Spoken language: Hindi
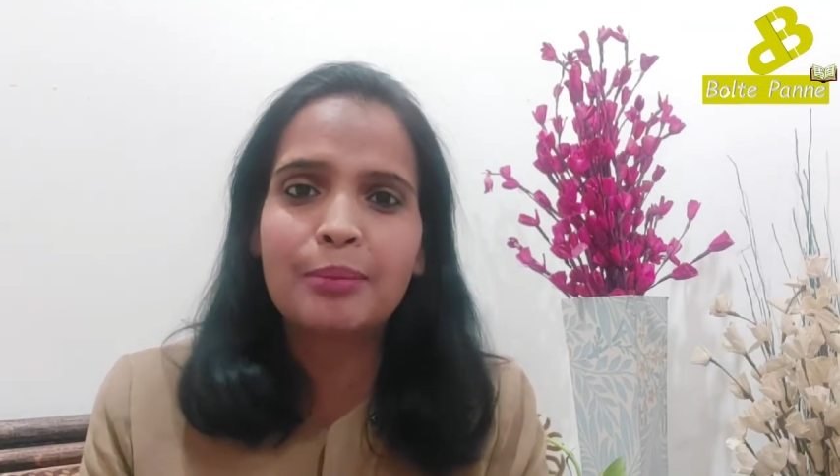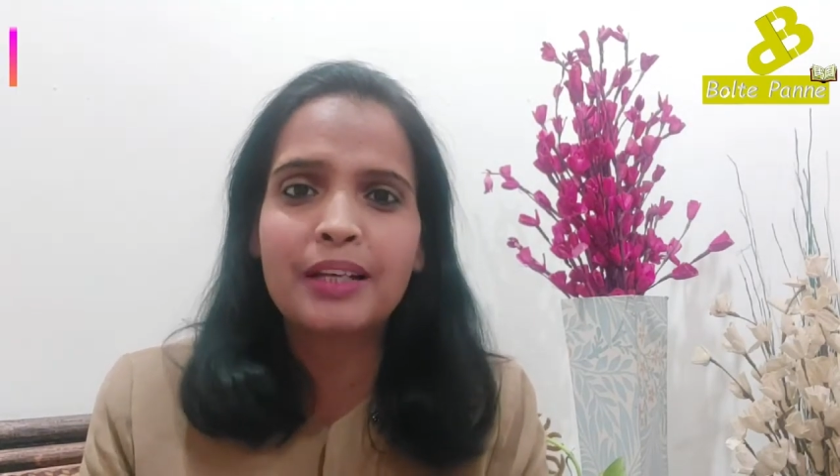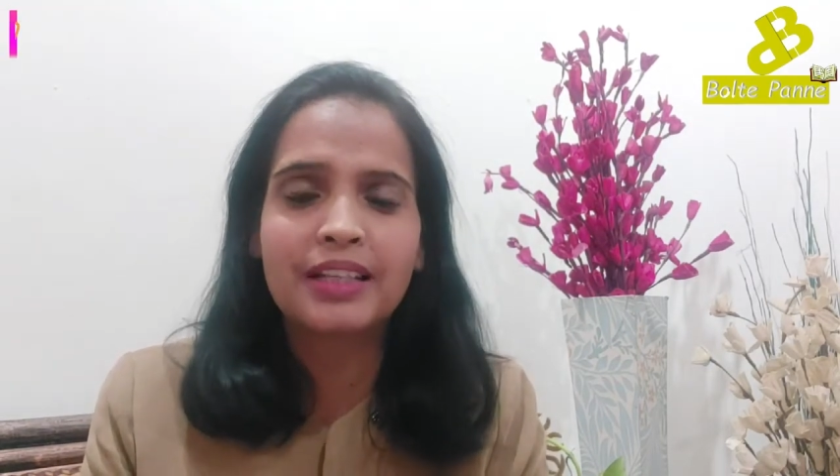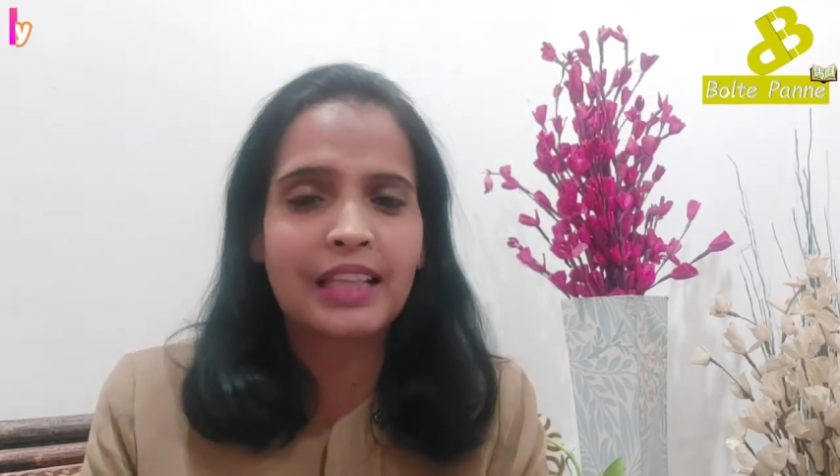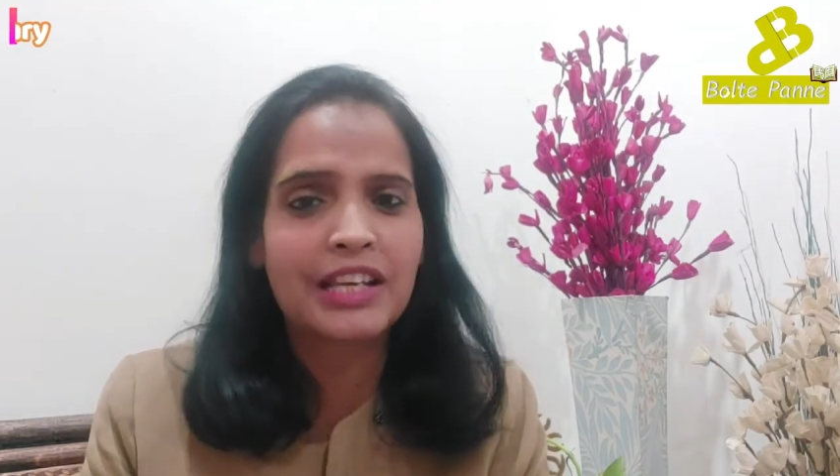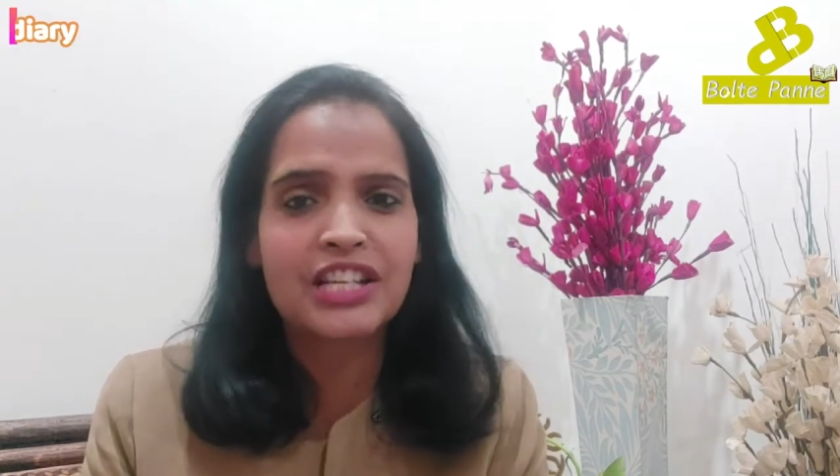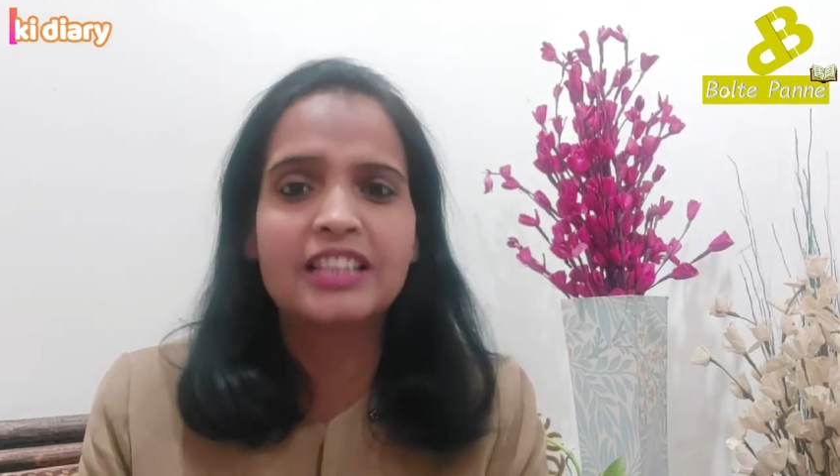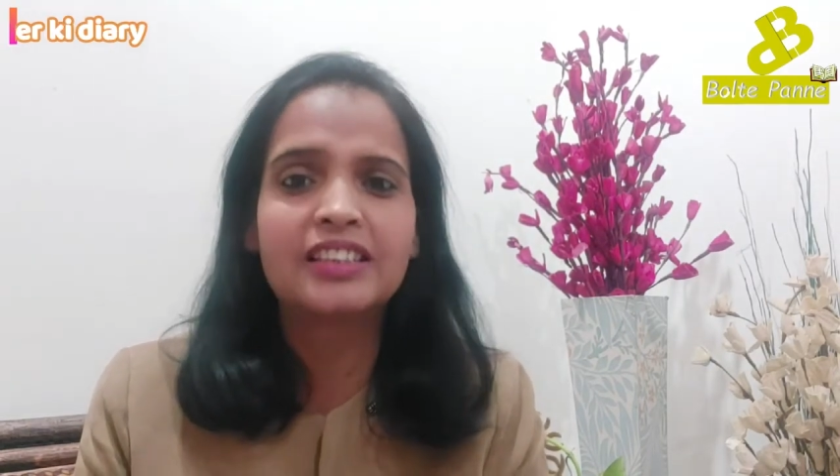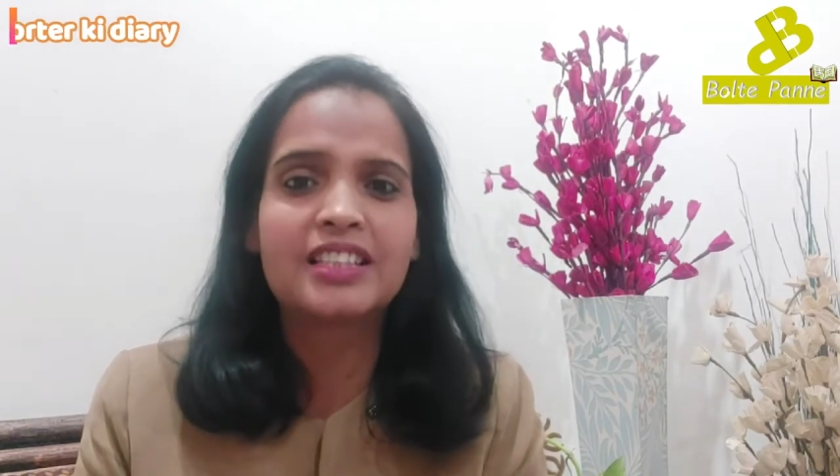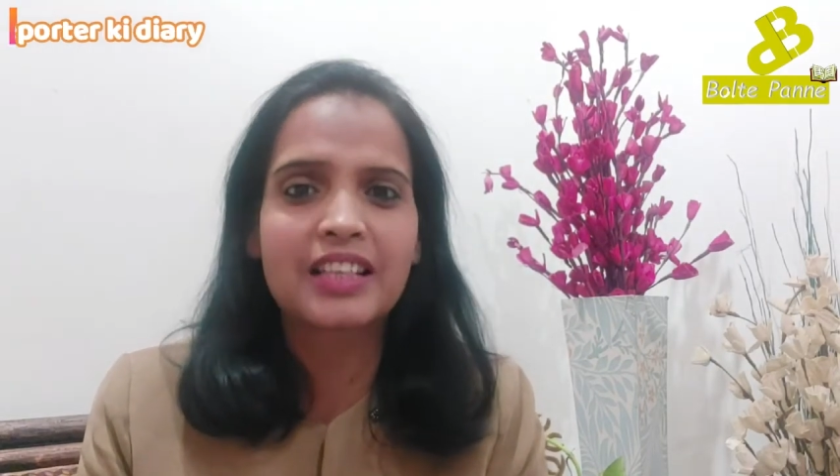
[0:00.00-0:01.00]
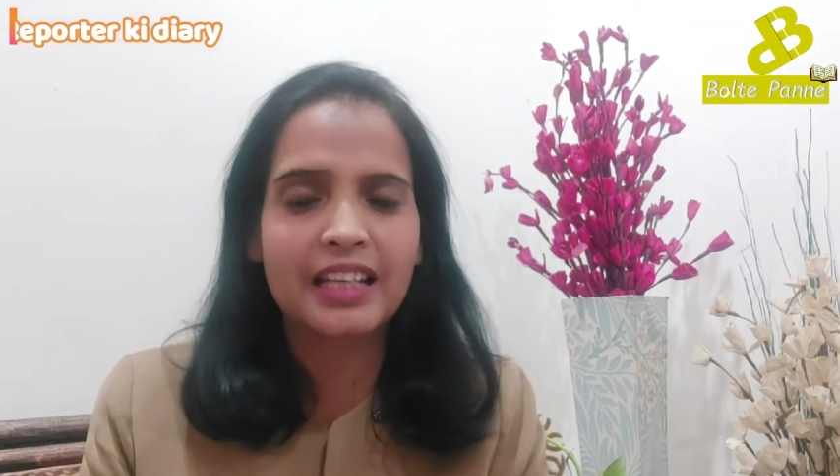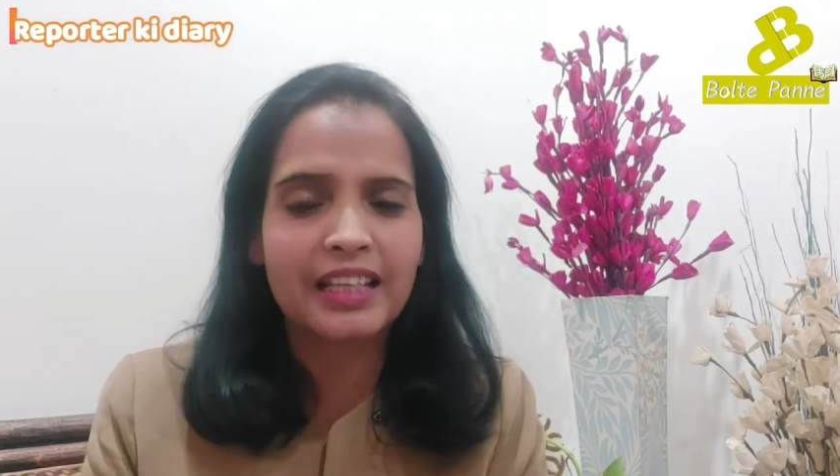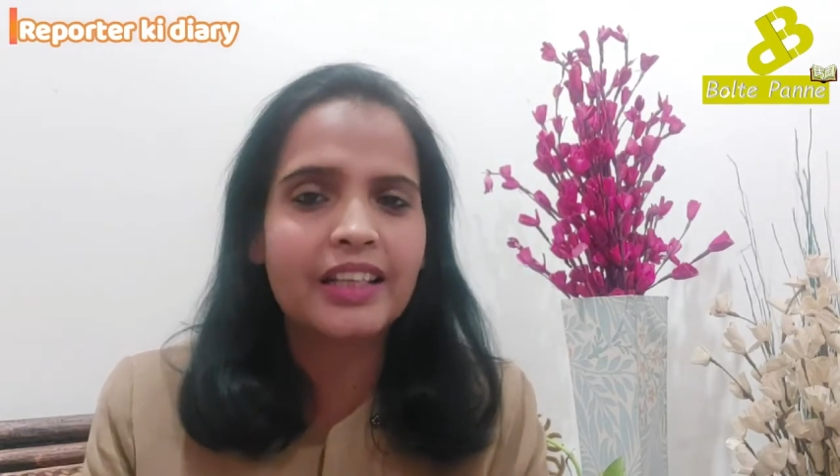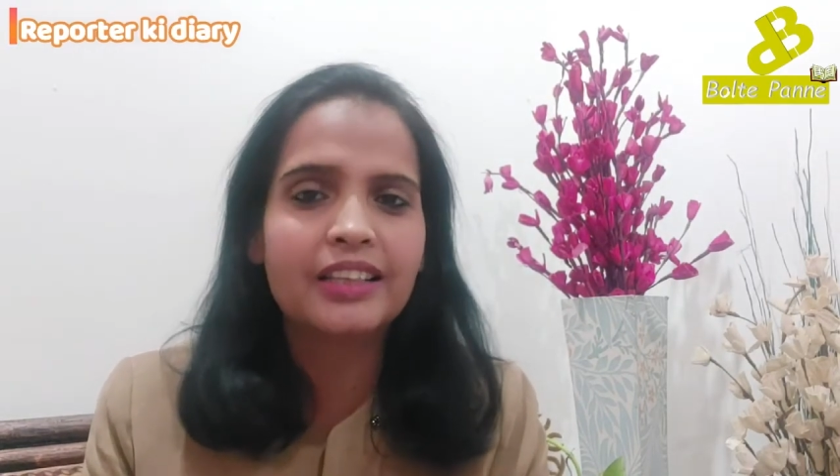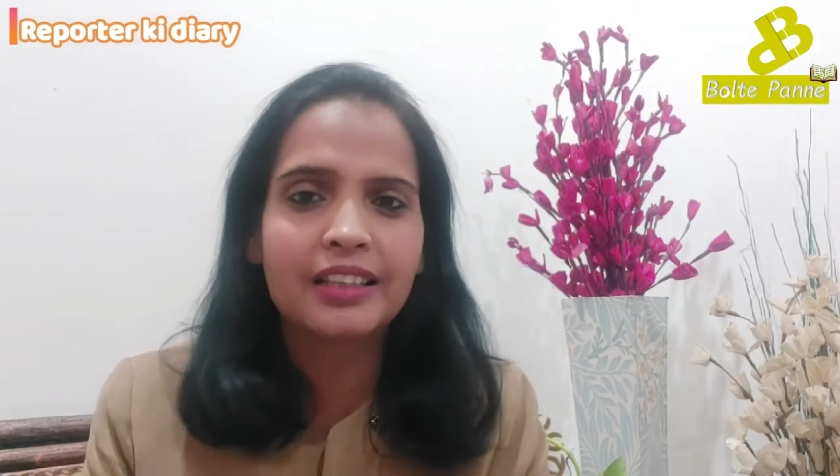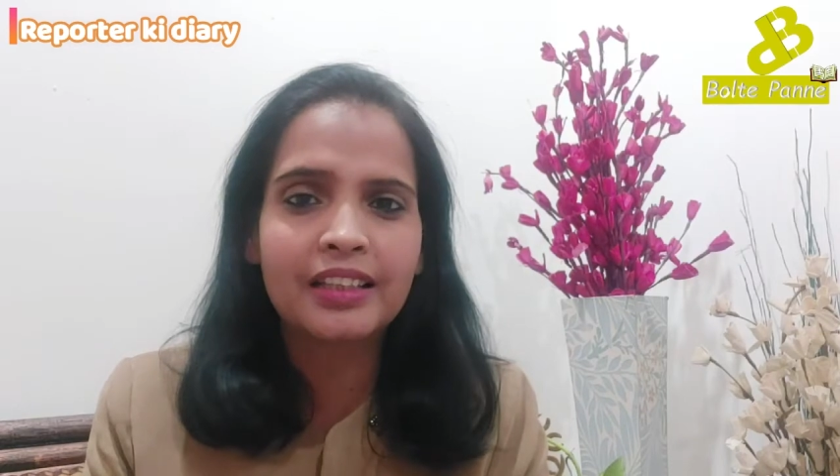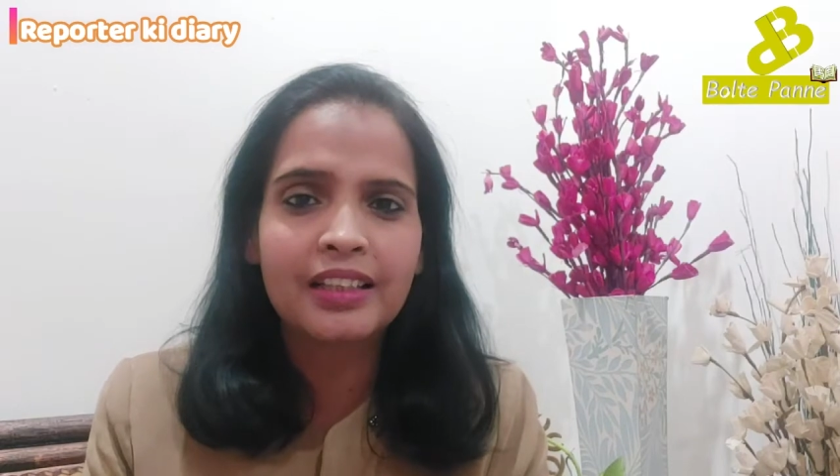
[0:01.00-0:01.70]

भी रहते हैं शांति से नहीं रहते